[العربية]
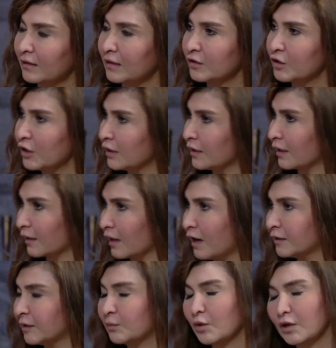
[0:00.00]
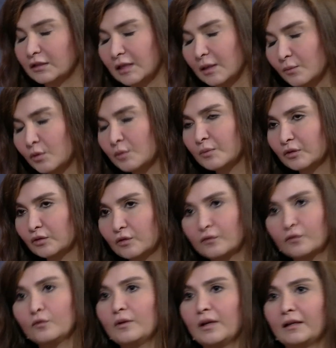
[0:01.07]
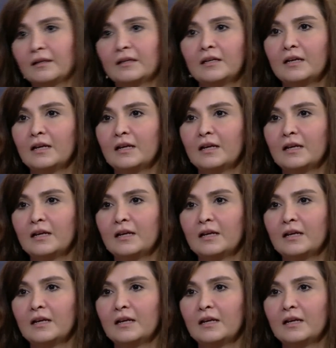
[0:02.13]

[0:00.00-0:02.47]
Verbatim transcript: الجيل القادم ويهتمون بالطفوله